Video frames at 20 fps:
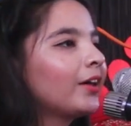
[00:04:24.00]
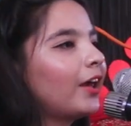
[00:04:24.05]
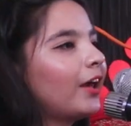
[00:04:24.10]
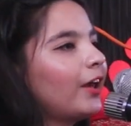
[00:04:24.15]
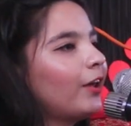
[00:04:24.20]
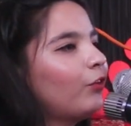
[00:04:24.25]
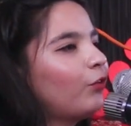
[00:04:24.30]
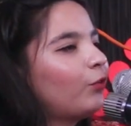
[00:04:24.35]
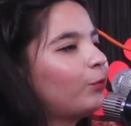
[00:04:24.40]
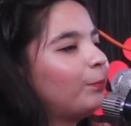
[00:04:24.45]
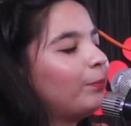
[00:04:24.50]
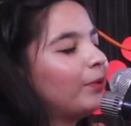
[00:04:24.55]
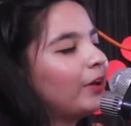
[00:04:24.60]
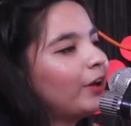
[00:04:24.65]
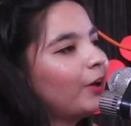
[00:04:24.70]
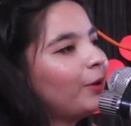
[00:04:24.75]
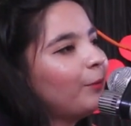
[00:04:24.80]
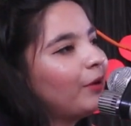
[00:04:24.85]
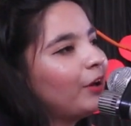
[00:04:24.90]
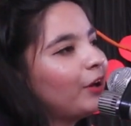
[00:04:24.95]
कि इस
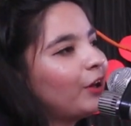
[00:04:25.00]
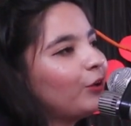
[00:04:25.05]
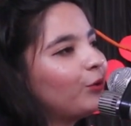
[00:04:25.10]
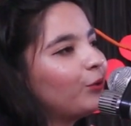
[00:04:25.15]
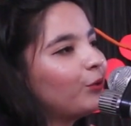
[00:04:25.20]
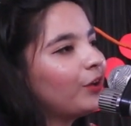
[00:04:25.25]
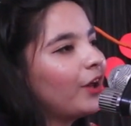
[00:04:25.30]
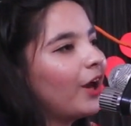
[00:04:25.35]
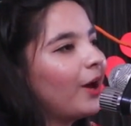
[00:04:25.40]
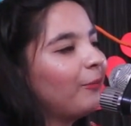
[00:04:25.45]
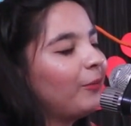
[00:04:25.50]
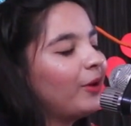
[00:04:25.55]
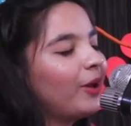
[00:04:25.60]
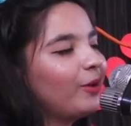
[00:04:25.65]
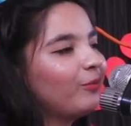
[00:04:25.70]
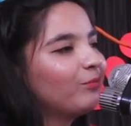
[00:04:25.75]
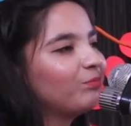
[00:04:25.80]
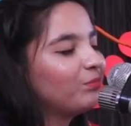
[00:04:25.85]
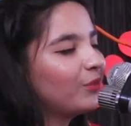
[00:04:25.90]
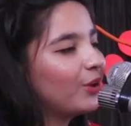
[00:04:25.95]
भीड़ भरी दुनिया
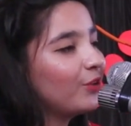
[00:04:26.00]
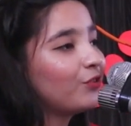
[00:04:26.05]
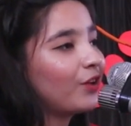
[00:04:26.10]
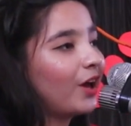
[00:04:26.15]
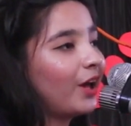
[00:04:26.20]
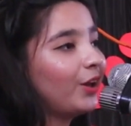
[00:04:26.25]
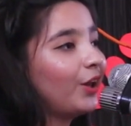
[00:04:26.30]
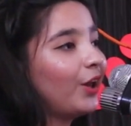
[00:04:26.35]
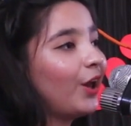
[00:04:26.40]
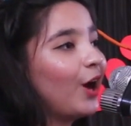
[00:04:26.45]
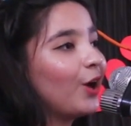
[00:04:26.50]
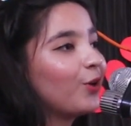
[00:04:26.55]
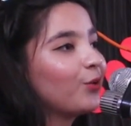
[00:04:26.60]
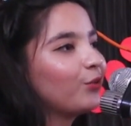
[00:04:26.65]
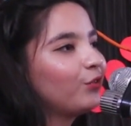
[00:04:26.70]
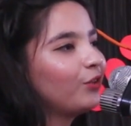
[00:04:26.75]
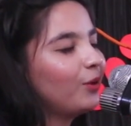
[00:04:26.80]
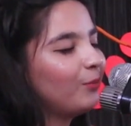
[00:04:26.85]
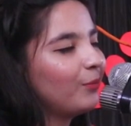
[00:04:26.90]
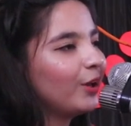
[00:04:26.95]
में न जाने
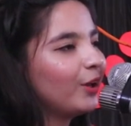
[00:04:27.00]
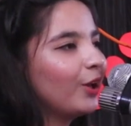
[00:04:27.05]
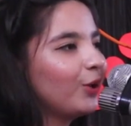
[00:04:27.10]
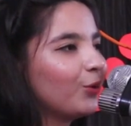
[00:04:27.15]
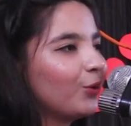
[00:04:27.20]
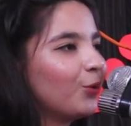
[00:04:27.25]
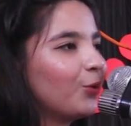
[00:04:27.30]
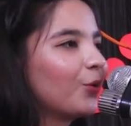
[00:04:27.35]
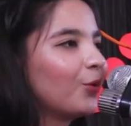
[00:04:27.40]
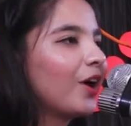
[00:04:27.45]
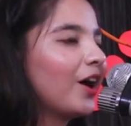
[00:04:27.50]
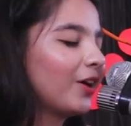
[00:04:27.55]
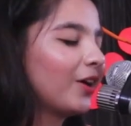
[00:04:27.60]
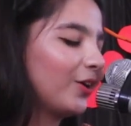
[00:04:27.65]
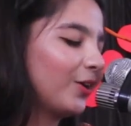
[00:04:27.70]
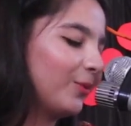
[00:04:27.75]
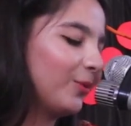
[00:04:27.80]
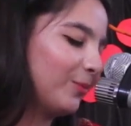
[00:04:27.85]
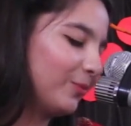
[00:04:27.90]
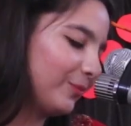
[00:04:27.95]
यारों से मिलन होगा
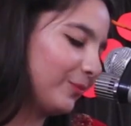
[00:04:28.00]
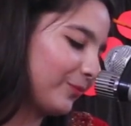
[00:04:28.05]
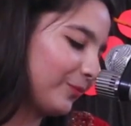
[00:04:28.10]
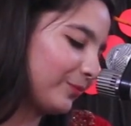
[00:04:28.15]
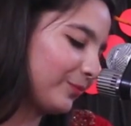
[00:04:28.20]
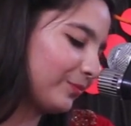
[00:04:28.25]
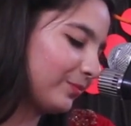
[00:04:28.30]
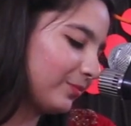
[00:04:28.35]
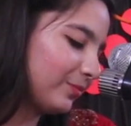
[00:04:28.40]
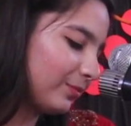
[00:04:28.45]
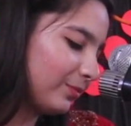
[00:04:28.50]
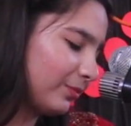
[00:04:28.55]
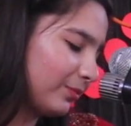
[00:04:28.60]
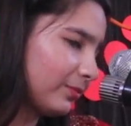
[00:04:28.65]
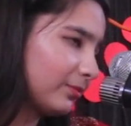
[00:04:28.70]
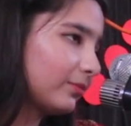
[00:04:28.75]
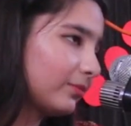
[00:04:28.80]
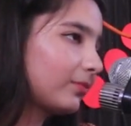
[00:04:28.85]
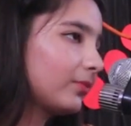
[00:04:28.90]
कब